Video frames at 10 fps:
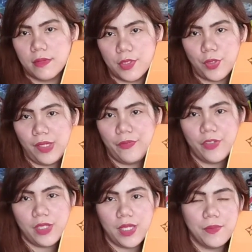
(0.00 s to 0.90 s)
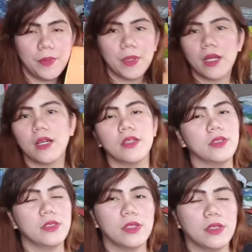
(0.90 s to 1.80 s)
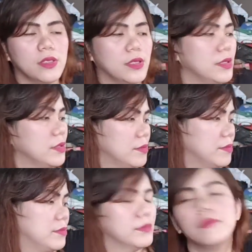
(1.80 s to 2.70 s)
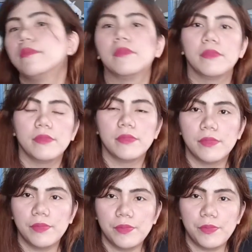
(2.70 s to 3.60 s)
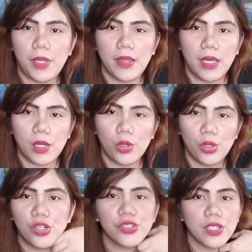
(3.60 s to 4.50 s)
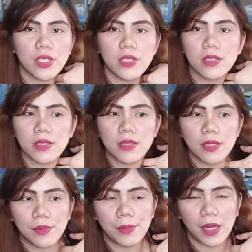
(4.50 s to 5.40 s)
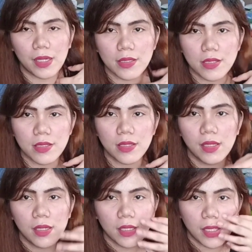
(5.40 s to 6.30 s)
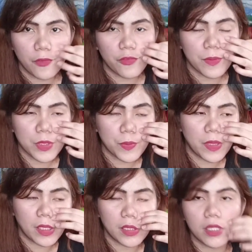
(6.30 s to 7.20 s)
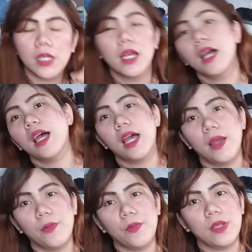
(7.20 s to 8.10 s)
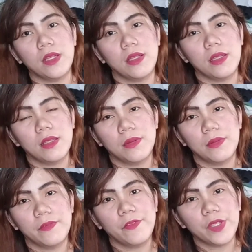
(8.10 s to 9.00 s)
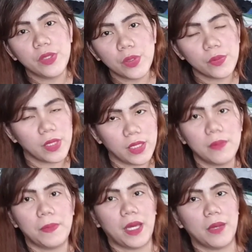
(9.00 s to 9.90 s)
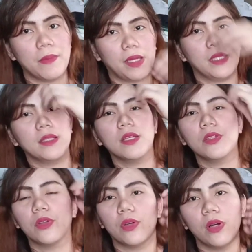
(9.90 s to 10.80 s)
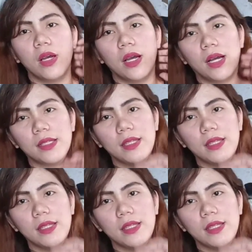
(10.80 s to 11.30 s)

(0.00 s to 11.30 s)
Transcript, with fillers: So, every time na magkakaroon ako ng mm, Prada ko, orders ng bags, yung from supplier, I will video it para makita nyo ang